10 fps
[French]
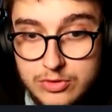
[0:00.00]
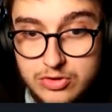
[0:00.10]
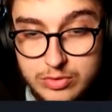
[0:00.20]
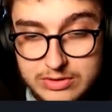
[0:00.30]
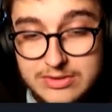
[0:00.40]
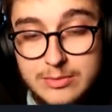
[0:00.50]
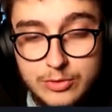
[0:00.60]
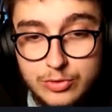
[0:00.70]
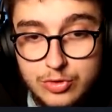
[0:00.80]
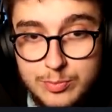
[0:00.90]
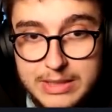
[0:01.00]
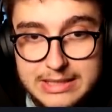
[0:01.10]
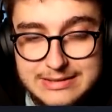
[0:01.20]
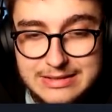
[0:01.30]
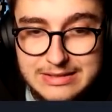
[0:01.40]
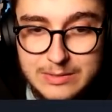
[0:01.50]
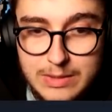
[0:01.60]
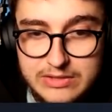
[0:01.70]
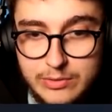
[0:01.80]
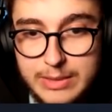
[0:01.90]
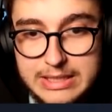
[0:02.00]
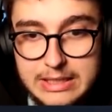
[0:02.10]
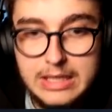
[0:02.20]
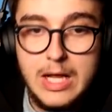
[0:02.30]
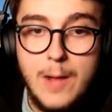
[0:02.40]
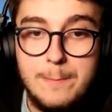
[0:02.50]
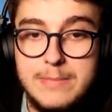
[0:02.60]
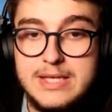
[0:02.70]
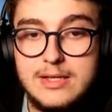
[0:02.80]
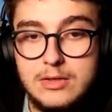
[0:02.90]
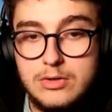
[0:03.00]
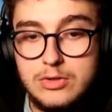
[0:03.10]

je suis censé m'en occuper là c'est ma semaine mais